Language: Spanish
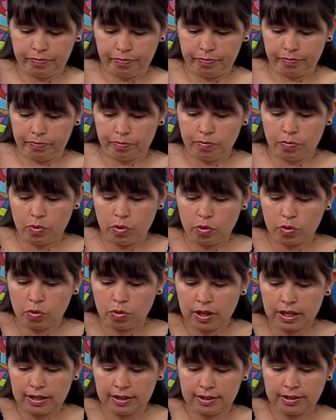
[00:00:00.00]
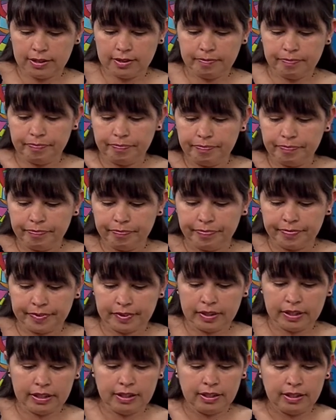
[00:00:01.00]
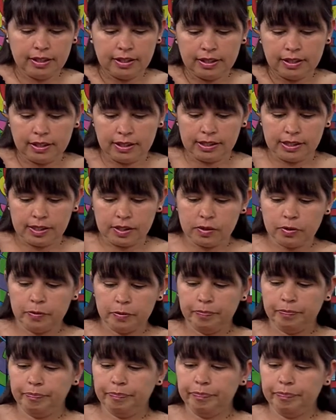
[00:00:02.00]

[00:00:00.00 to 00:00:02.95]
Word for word: un poco acá listo